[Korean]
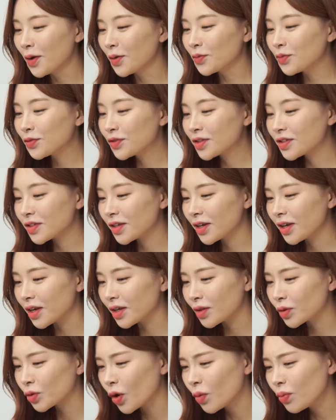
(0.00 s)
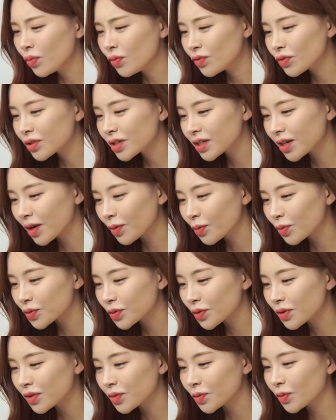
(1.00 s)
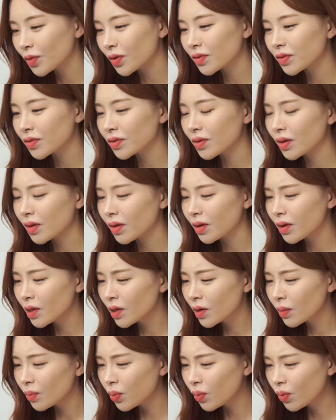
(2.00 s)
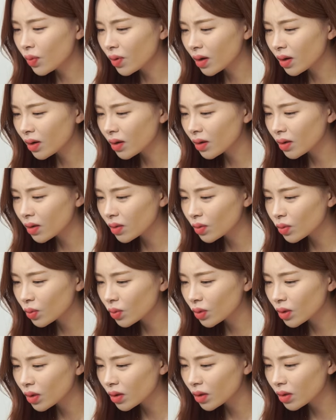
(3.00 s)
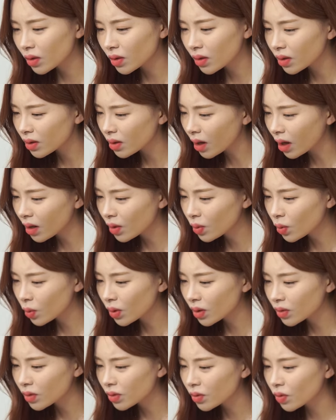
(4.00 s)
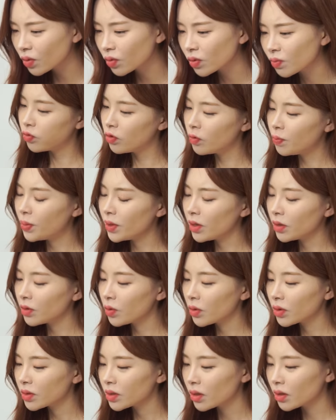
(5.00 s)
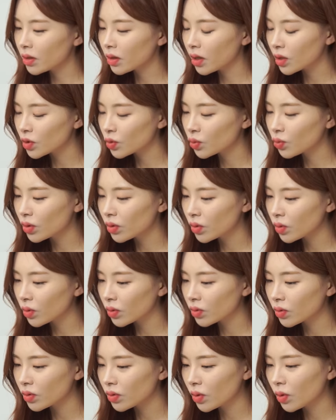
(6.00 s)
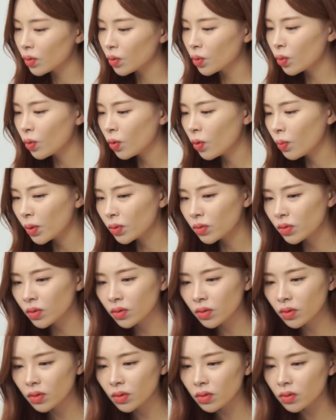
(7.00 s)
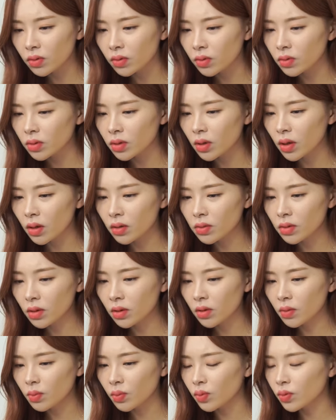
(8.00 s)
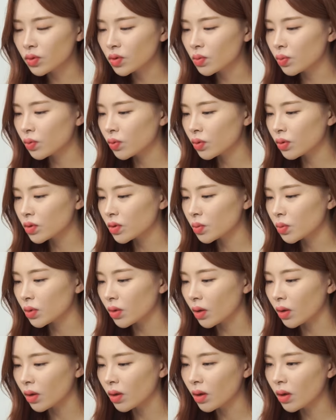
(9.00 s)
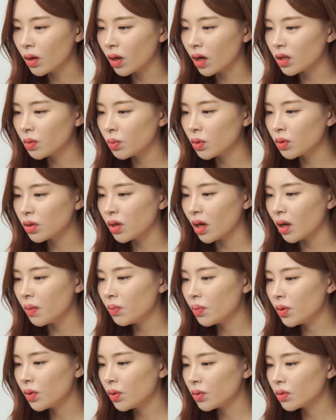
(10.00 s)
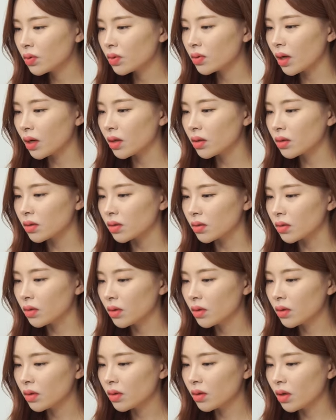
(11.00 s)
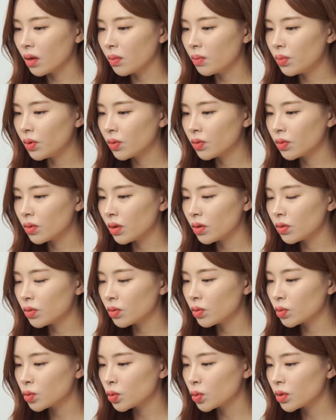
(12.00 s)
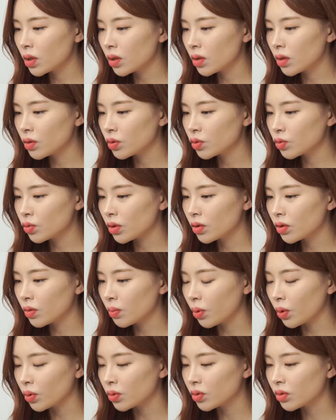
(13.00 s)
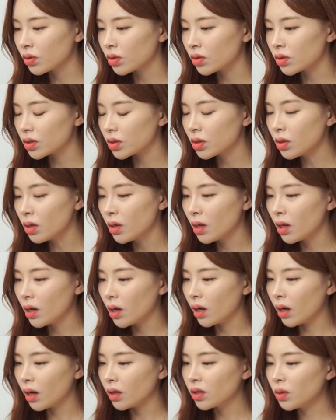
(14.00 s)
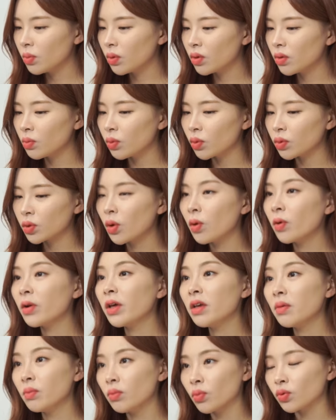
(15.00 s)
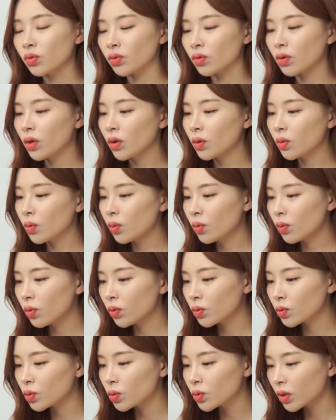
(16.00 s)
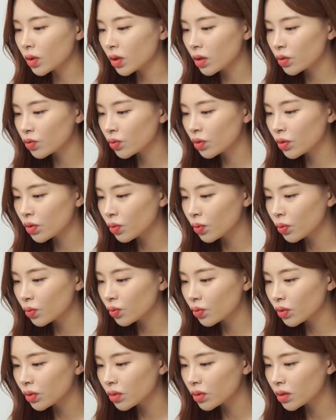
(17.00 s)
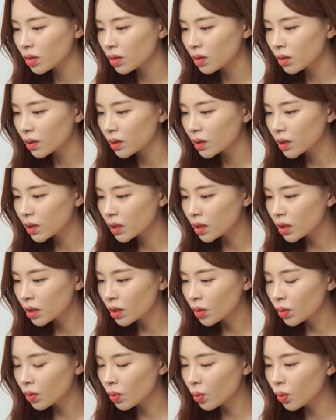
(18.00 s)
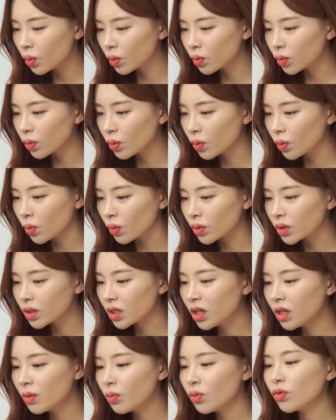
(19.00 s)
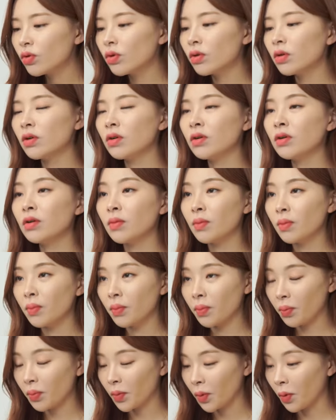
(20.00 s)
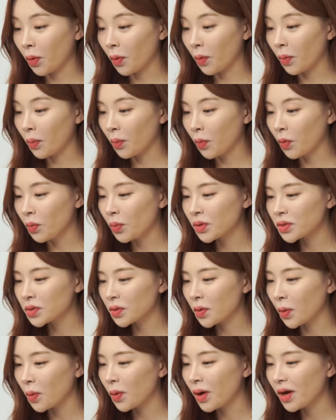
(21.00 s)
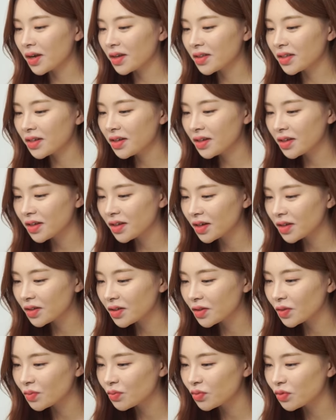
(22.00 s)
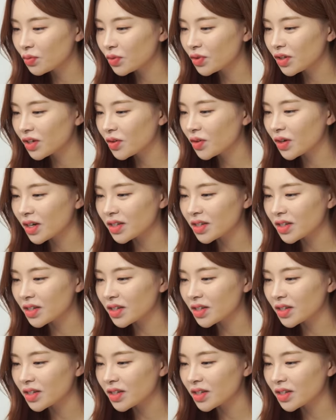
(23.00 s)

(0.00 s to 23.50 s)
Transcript: 우측에 이 WC라고 써 있는 것 같은데 뭔가 또 이 아이콘 같은 경우는 불빛 형상을 가지고 있는 것 같은데요. 요 버튼은 자세히 뭔지 모르겠습니다. 아니면 이 앰비언트 라이트, 이 앰비언트 라이트로 조작할 수 있는 버튼인지, 아니면은 뭐 터레인 모드 이런 거를 조작할 수 있는 모드인지, 요것도 실물을 보면서 확인을 해야 되는 부분인 것